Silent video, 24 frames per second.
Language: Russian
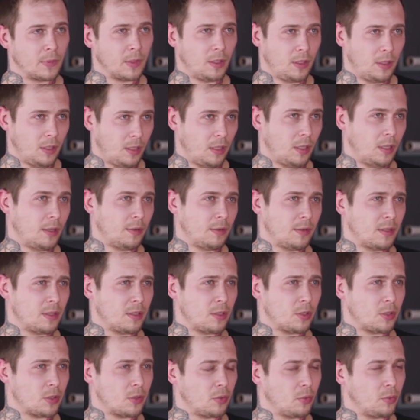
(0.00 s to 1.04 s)
И я
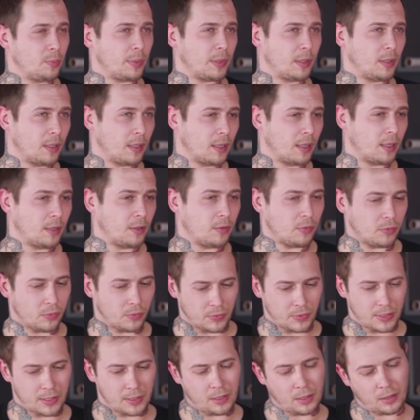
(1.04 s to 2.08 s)
зачастую
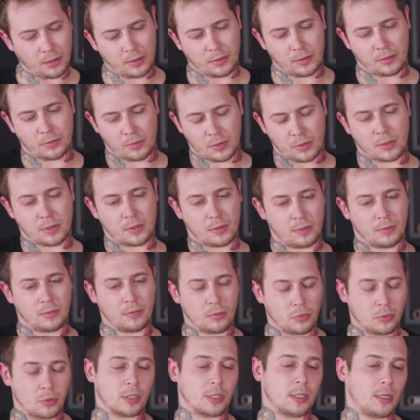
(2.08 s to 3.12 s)
предлагаю сделать, то есть
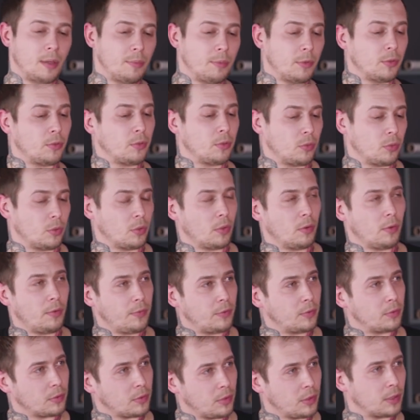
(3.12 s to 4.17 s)
ту же самую
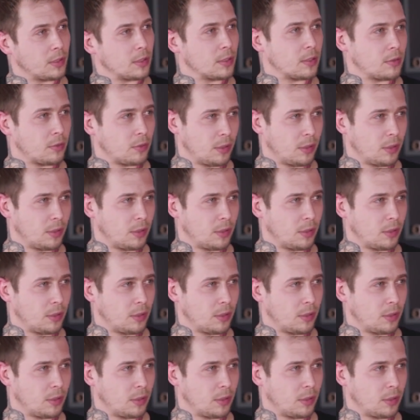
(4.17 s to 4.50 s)
татуировку, только с